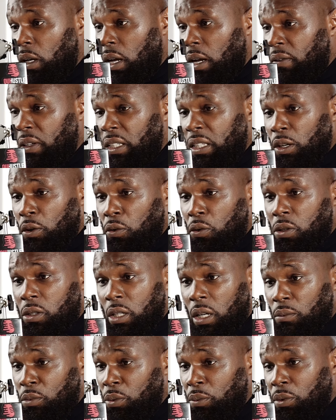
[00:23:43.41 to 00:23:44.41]
Avec des
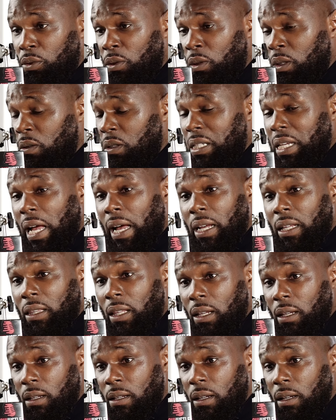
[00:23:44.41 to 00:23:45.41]
Russes, à un moment donné, on s'est
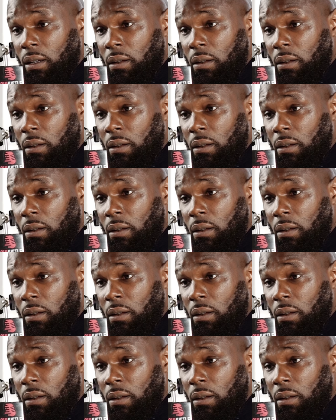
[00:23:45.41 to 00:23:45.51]
arrêté.